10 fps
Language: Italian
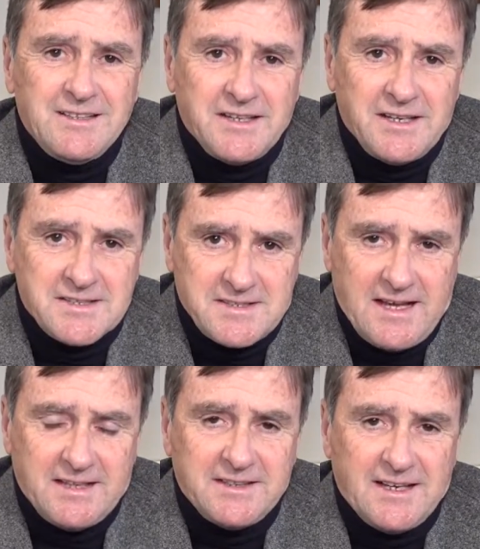
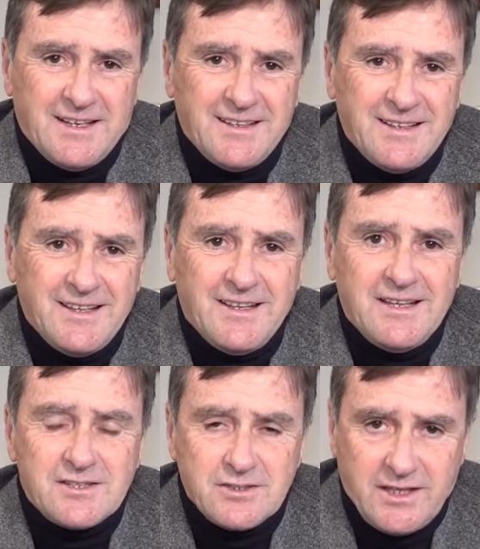interessata
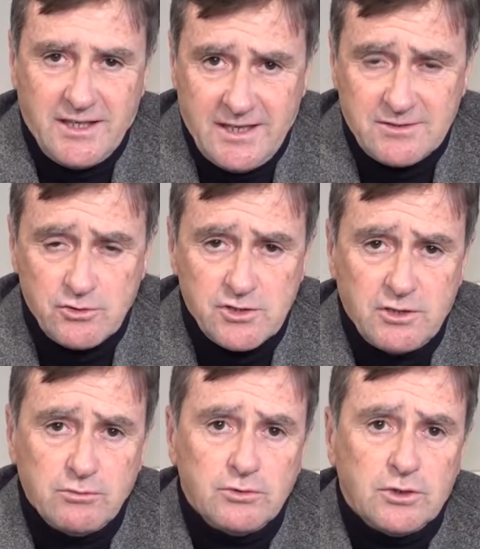e, e, che ha
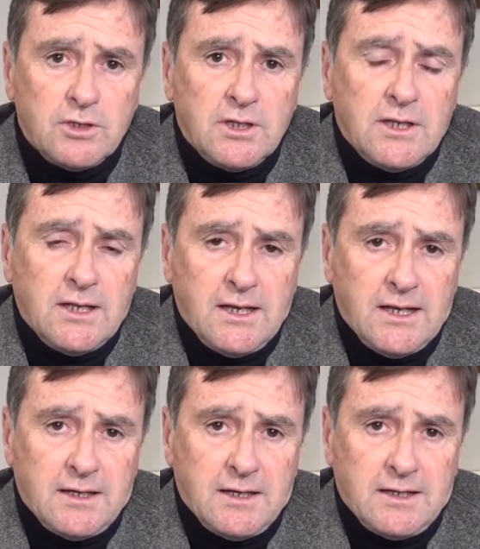sostenuto
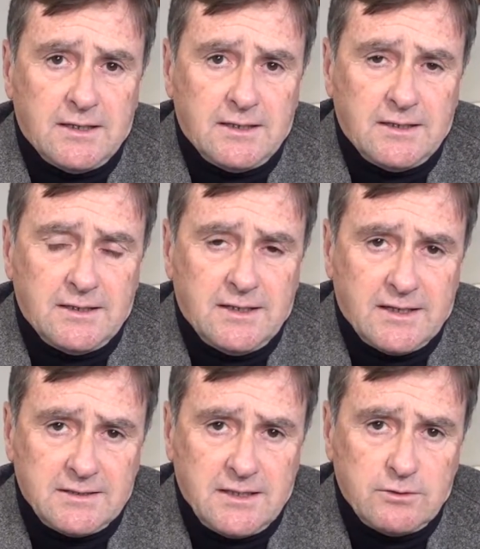la, la
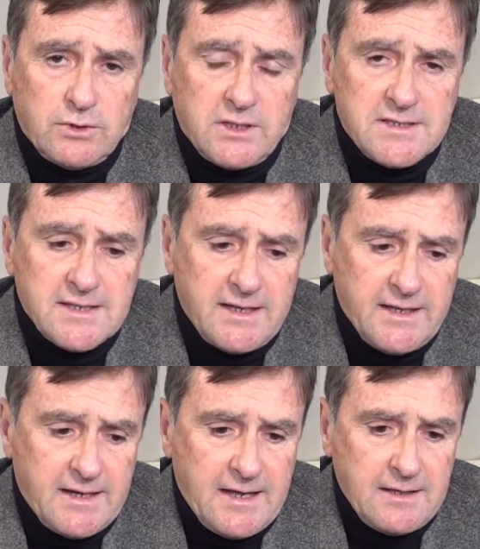candidatura di
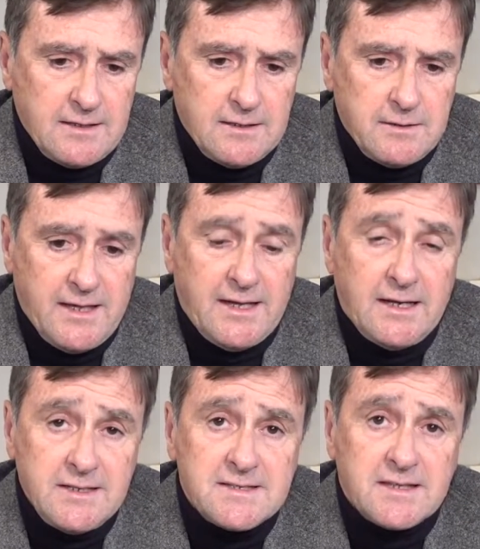Salera, è
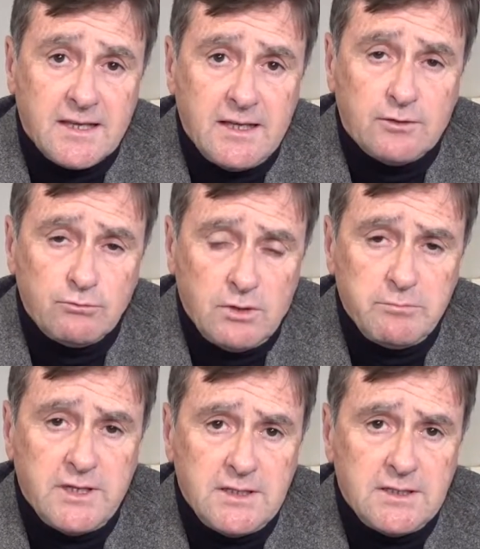la lista che
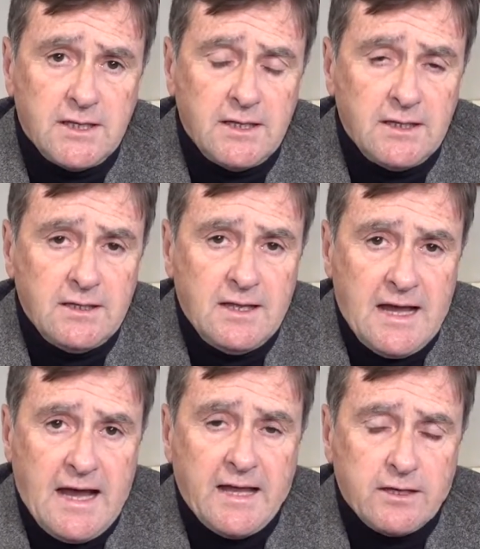attualmente
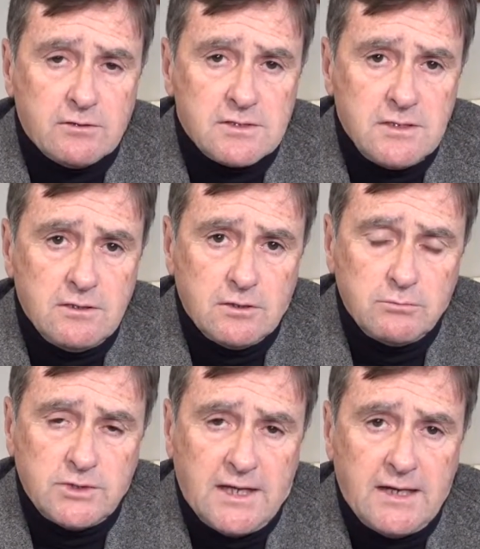ha in Consiglio
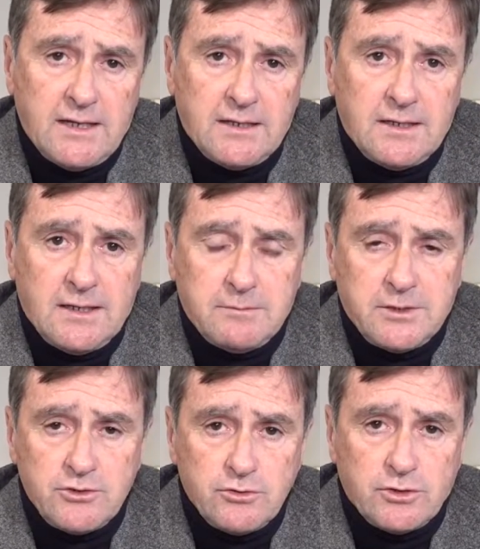Comunale la
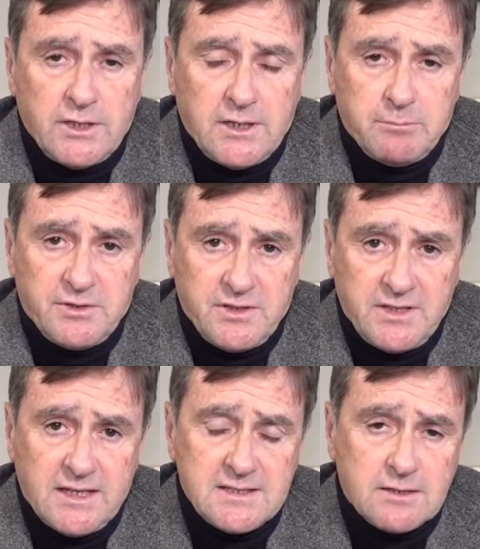maggiore
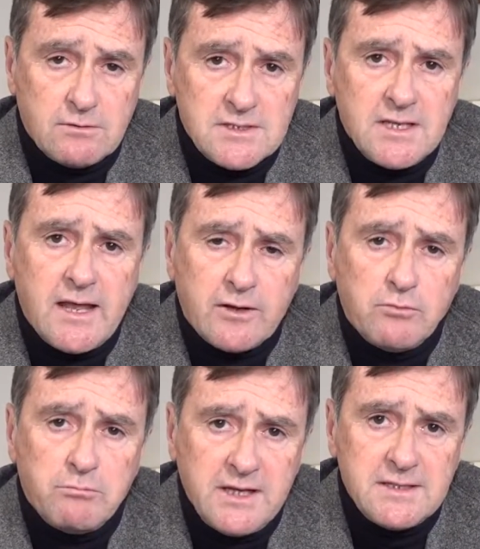rappresentanza consilare
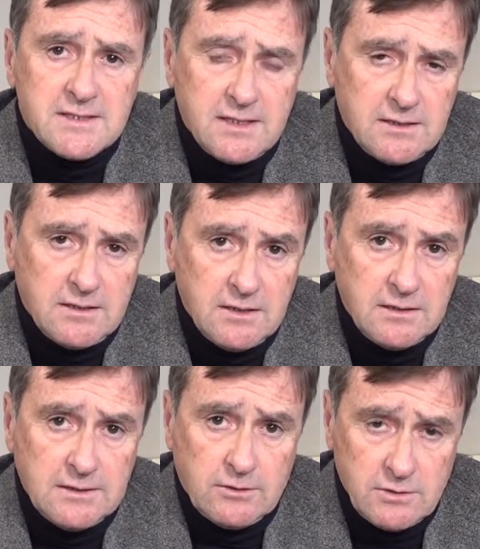con ben sette
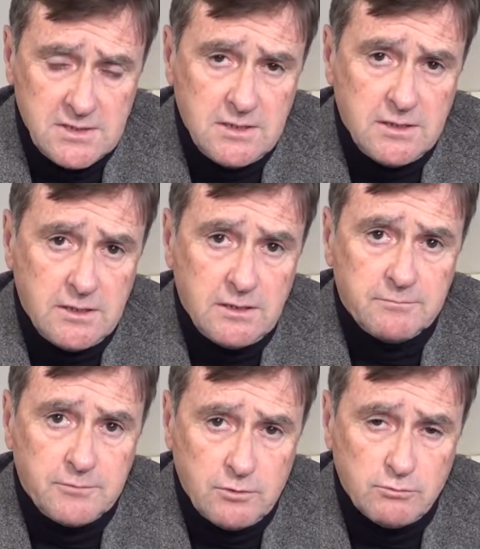consiglieri
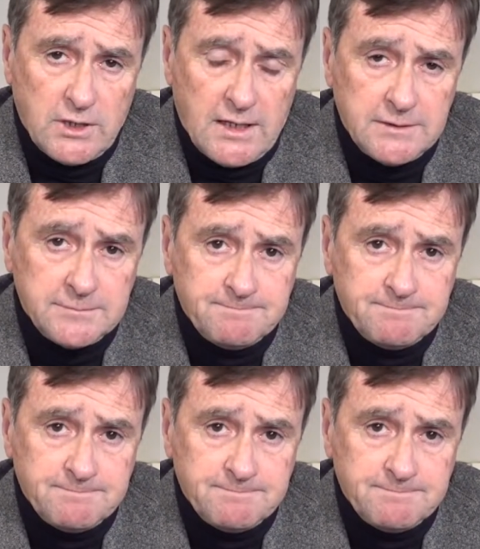comunali.